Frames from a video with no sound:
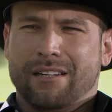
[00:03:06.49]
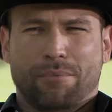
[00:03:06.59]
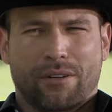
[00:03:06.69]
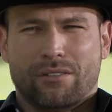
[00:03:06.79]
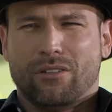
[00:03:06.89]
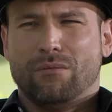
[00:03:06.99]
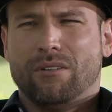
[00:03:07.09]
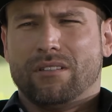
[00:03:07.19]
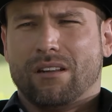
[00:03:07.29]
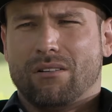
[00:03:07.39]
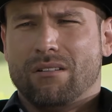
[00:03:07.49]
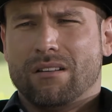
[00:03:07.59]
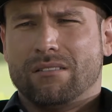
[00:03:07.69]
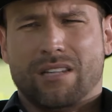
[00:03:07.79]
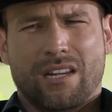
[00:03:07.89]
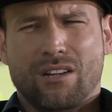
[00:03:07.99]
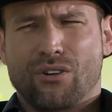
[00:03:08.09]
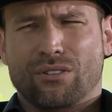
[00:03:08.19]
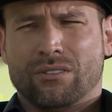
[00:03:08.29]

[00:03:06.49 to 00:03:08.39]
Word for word: Y por eso cometí errores, ching.